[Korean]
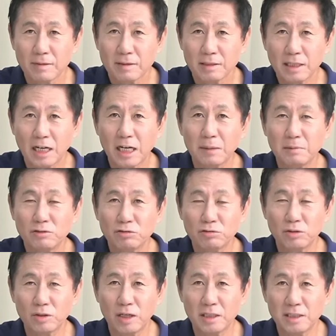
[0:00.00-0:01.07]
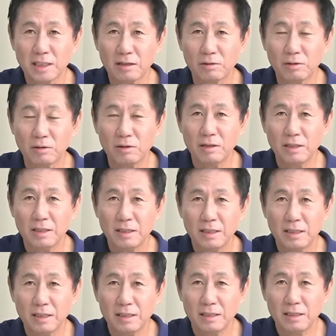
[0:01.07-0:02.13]
사람에 충성하지 않고
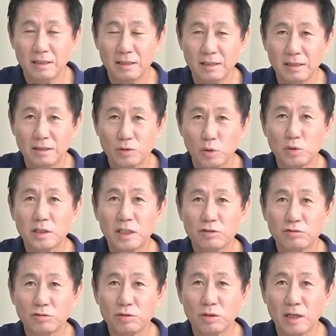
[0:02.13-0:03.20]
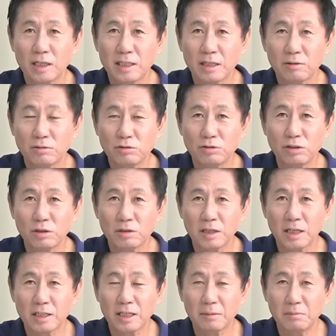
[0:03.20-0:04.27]
조직에 충성한다고
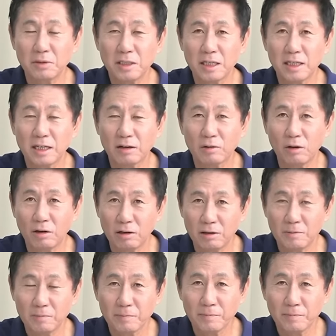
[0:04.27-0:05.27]
윤석열한테 한번 얘기하고